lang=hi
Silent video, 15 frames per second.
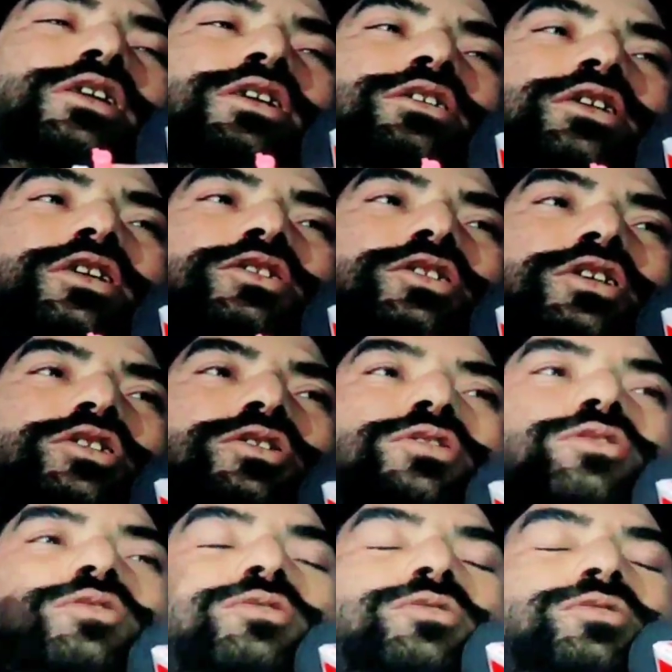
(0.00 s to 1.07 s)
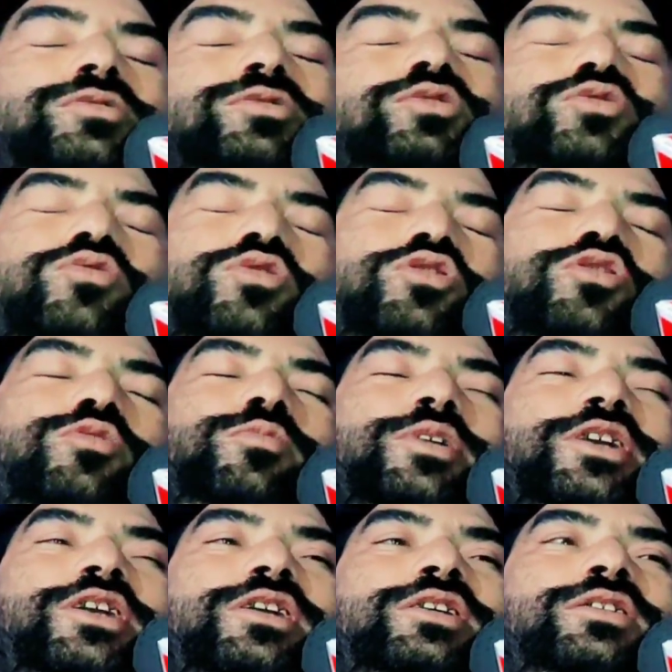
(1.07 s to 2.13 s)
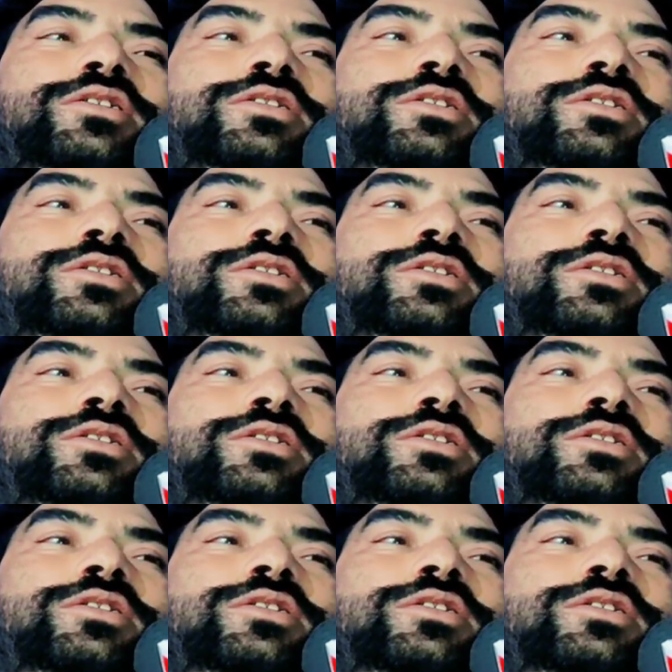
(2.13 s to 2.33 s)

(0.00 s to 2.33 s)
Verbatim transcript: इनके चर्चे सुर्खियों में है